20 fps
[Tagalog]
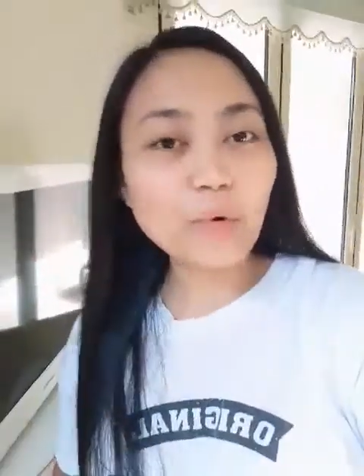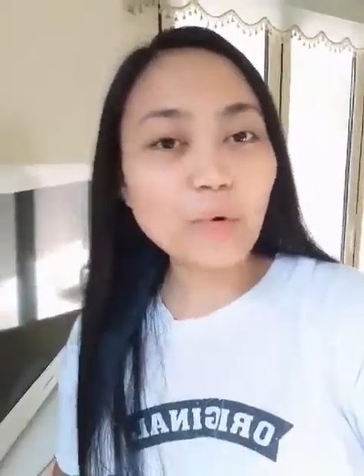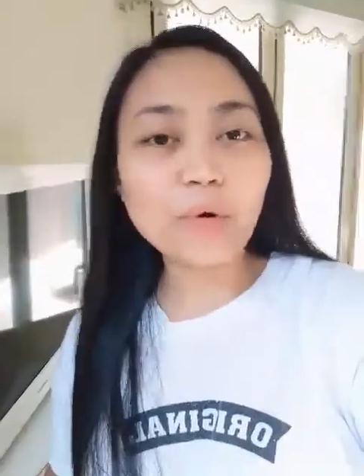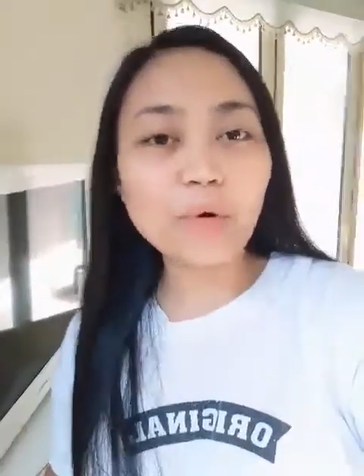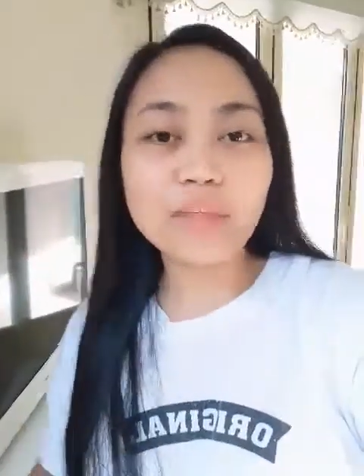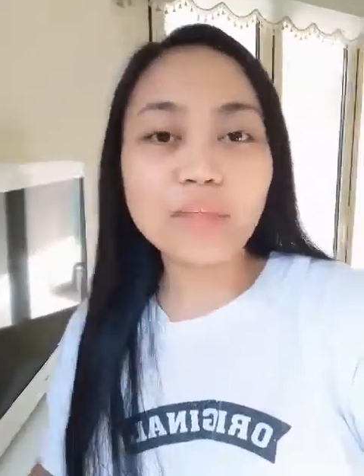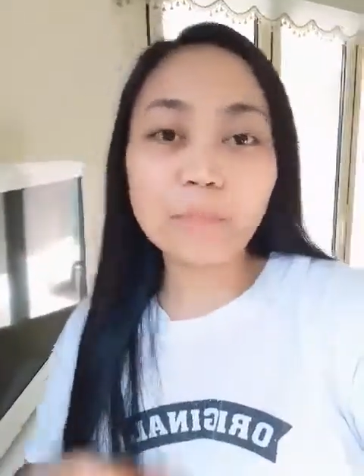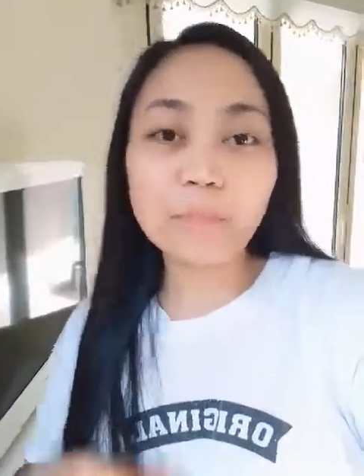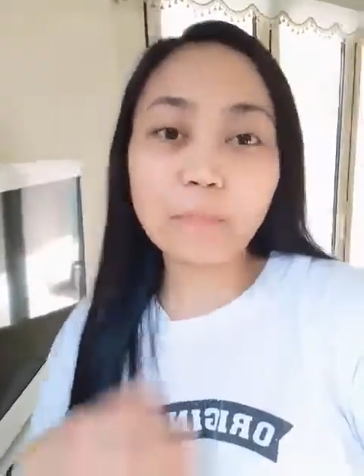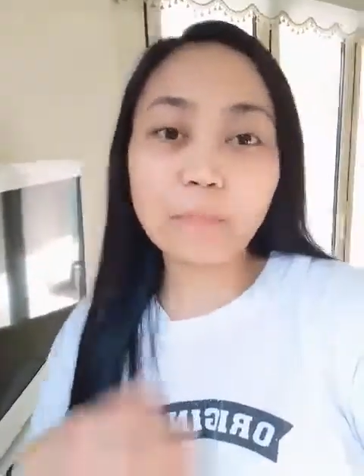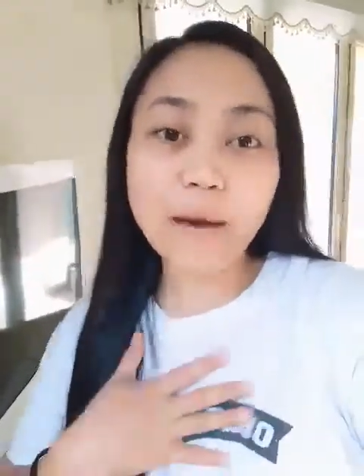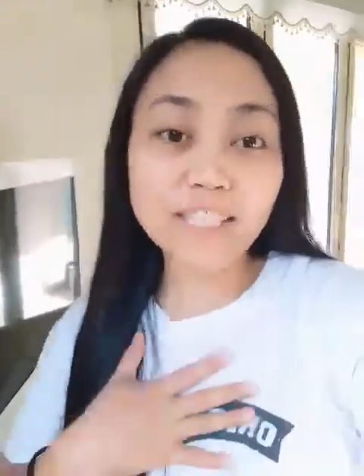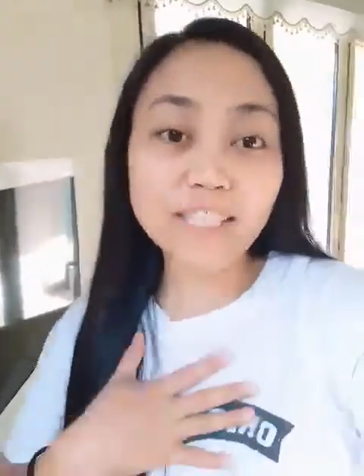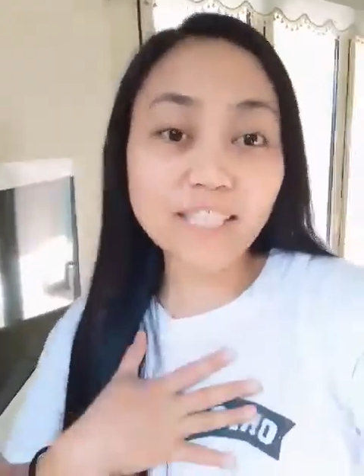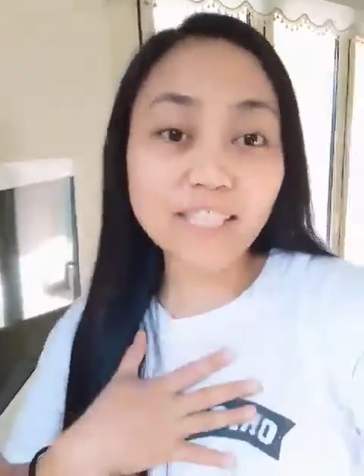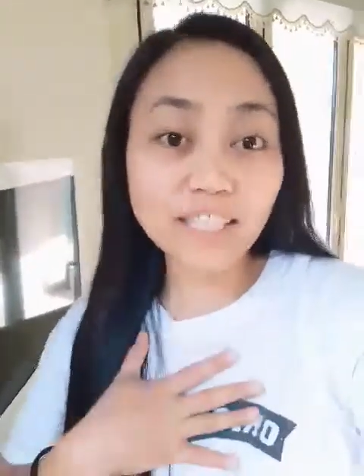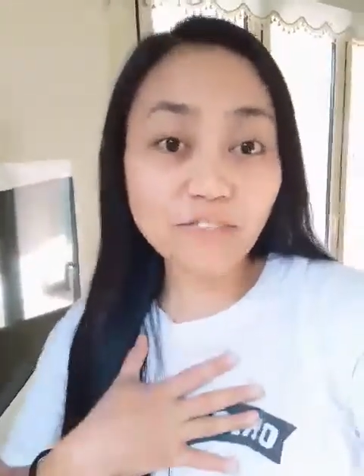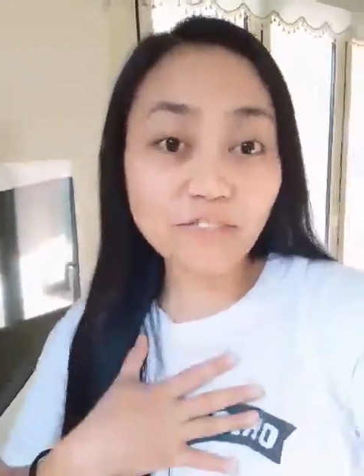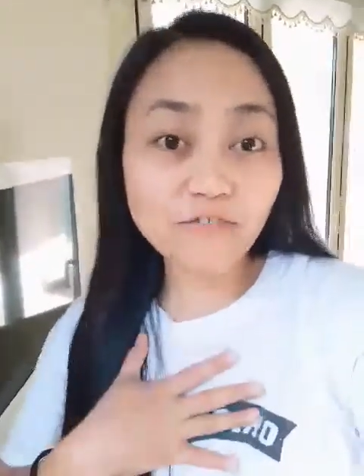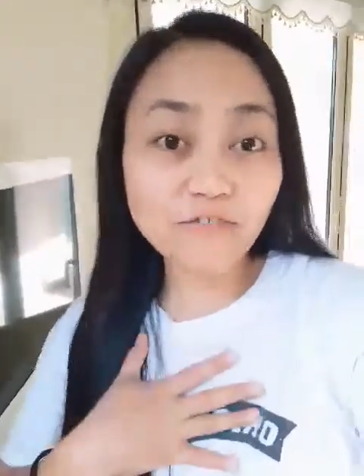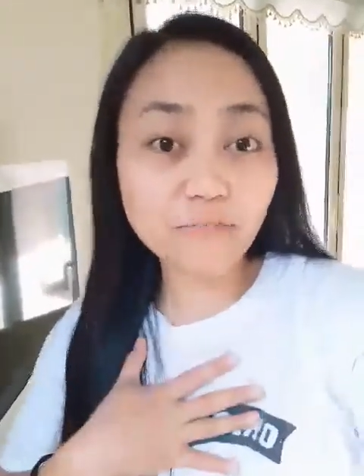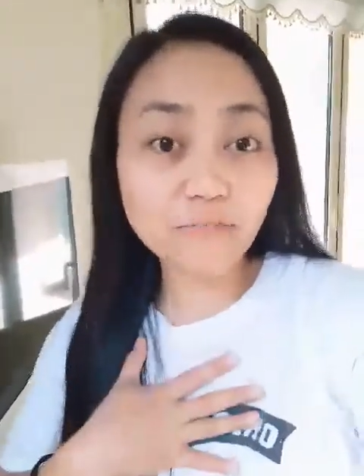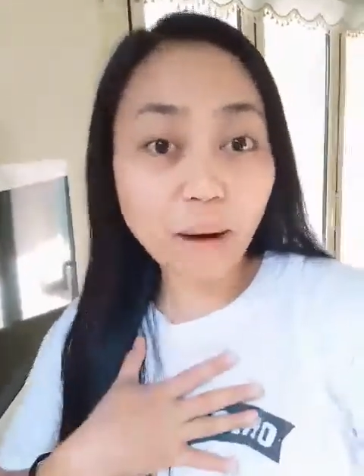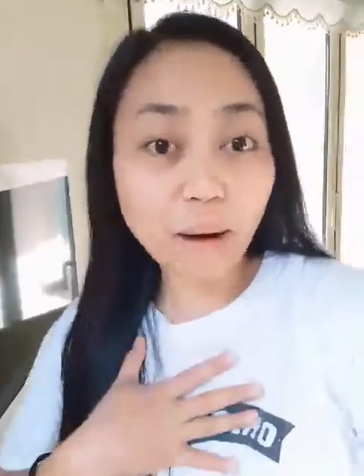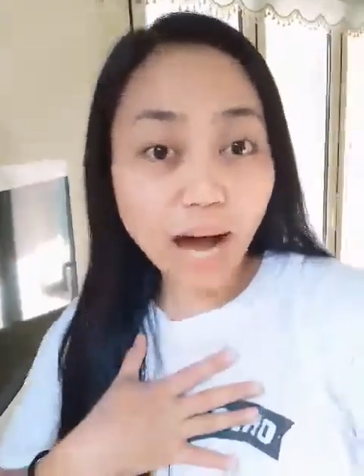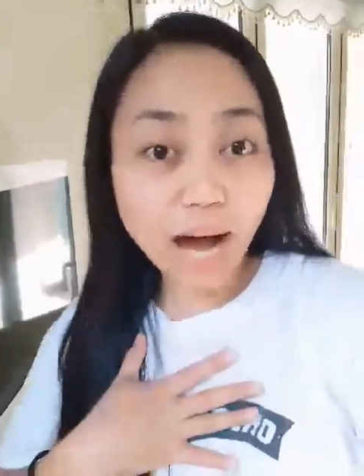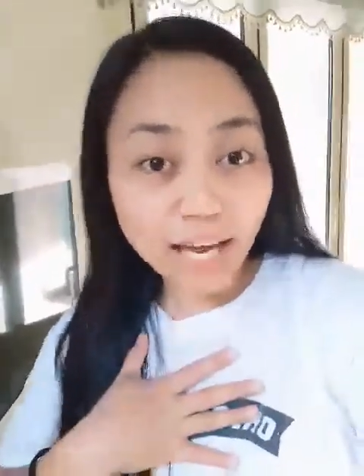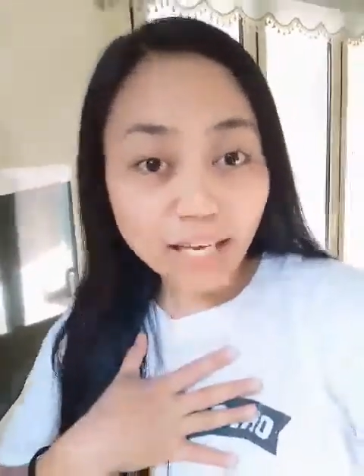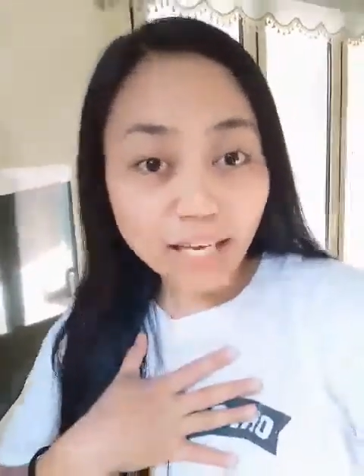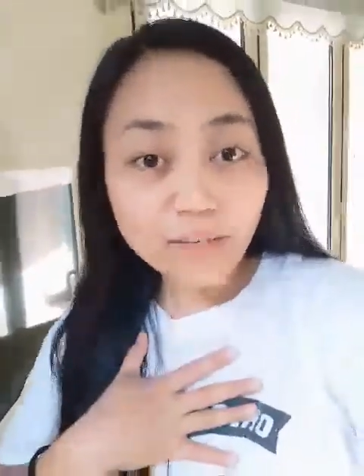with a positive
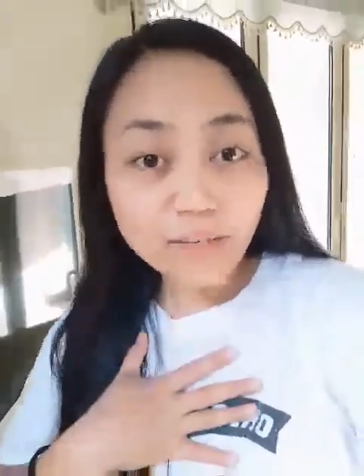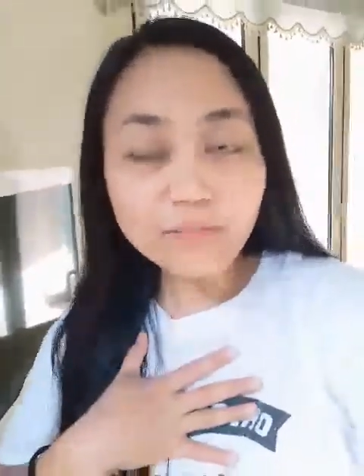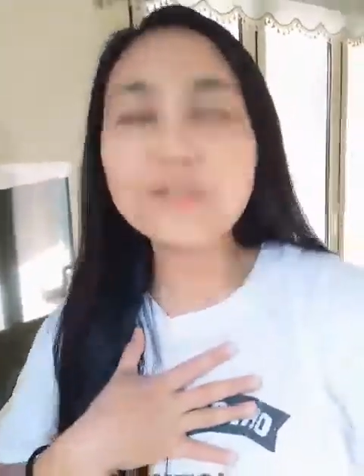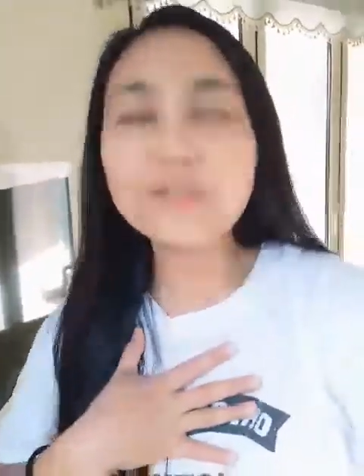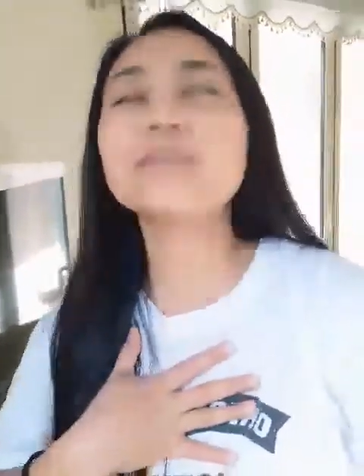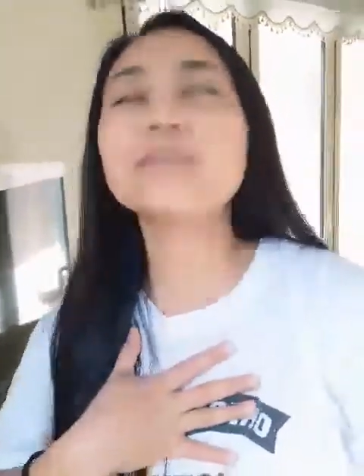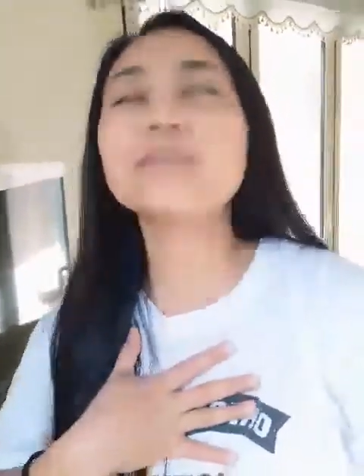vibe.